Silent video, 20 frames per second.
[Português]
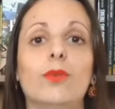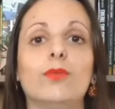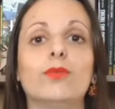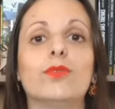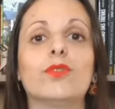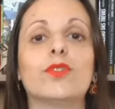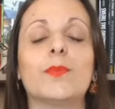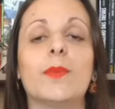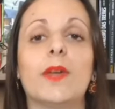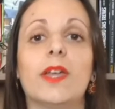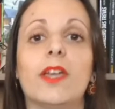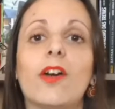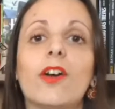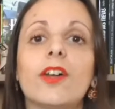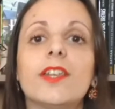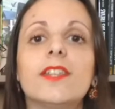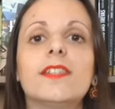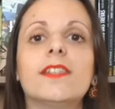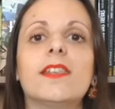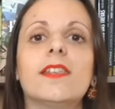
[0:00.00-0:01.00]
um dos
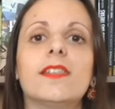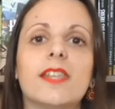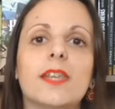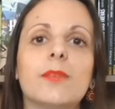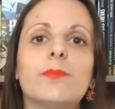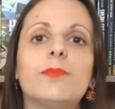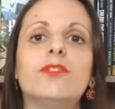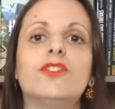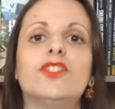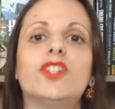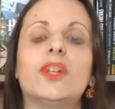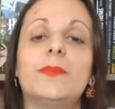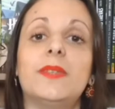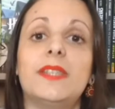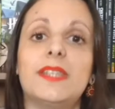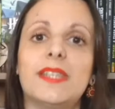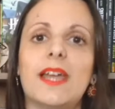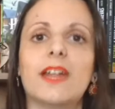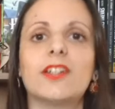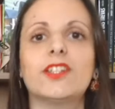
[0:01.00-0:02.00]
maiores exemplos de
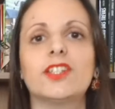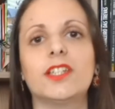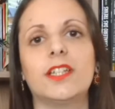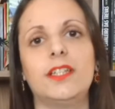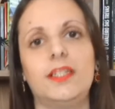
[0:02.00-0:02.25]
amizade na